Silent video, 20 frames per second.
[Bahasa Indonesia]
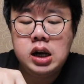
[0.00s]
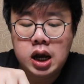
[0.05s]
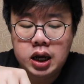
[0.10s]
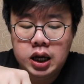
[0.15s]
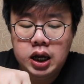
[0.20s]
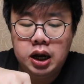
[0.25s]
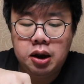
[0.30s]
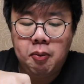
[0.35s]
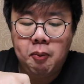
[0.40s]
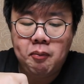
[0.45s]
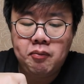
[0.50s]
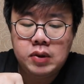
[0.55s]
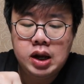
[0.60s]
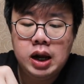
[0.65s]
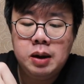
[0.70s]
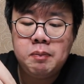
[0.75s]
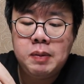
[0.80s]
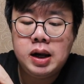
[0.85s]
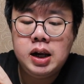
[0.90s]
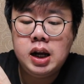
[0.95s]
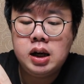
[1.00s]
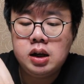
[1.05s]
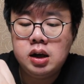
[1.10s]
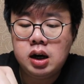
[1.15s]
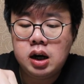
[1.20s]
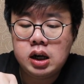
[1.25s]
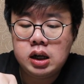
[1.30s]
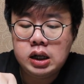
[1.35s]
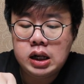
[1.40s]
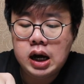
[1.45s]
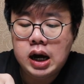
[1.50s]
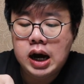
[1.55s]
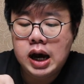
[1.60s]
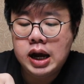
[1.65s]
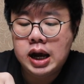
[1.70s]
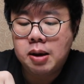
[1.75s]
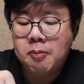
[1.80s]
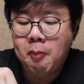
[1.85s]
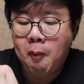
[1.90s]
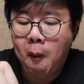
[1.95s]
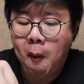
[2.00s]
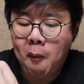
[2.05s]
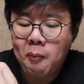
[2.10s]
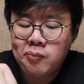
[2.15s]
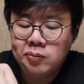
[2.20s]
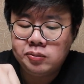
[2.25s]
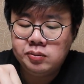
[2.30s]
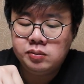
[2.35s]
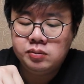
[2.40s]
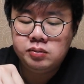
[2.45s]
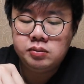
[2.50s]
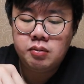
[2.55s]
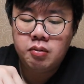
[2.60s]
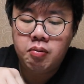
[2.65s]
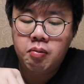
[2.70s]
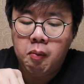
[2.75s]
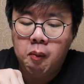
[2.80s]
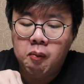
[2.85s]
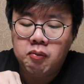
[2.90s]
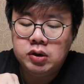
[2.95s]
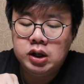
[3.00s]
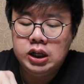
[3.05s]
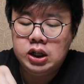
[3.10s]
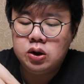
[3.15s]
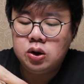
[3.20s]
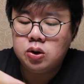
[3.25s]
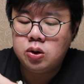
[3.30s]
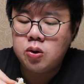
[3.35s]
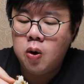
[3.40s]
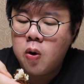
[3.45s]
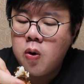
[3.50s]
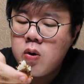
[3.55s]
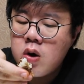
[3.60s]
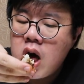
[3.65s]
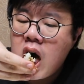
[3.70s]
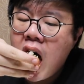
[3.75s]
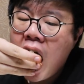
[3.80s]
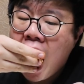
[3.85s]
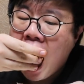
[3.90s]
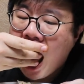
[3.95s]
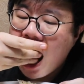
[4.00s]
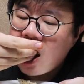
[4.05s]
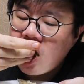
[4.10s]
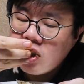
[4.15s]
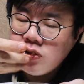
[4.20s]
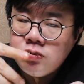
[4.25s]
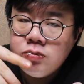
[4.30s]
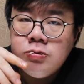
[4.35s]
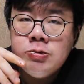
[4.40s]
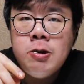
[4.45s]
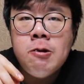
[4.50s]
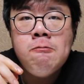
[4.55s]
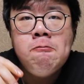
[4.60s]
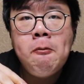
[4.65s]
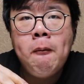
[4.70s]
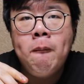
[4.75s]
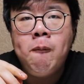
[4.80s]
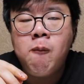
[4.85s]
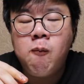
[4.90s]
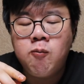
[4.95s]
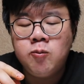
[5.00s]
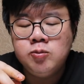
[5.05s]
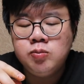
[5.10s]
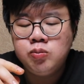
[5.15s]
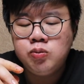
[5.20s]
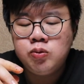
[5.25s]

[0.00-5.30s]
daging daripada yang rendang ayam gitu hmm